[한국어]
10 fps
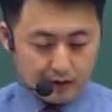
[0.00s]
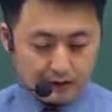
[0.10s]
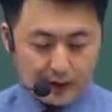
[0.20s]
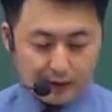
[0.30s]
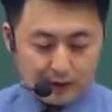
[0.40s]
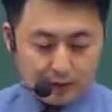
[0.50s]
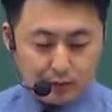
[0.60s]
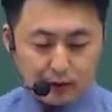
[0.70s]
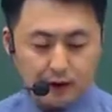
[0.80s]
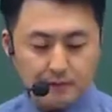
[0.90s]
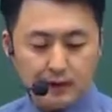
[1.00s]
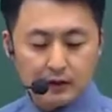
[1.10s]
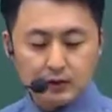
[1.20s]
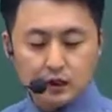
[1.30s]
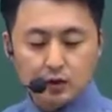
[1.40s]
사 번 한번 볼까요?
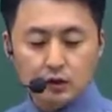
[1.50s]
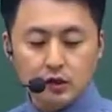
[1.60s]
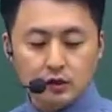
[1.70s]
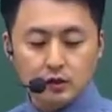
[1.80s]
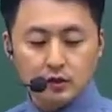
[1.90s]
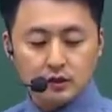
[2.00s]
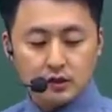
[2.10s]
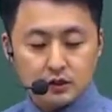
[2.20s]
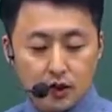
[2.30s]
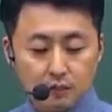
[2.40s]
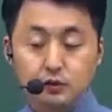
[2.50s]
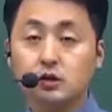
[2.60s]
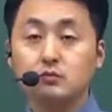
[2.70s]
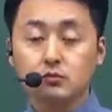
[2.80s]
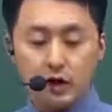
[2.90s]
진로는 직업,
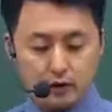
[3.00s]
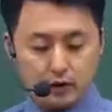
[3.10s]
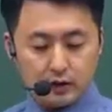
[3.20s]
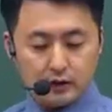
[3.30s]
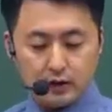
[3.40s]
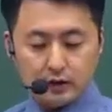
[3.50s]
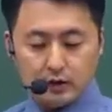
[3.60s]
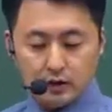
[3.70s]
직무와 연관된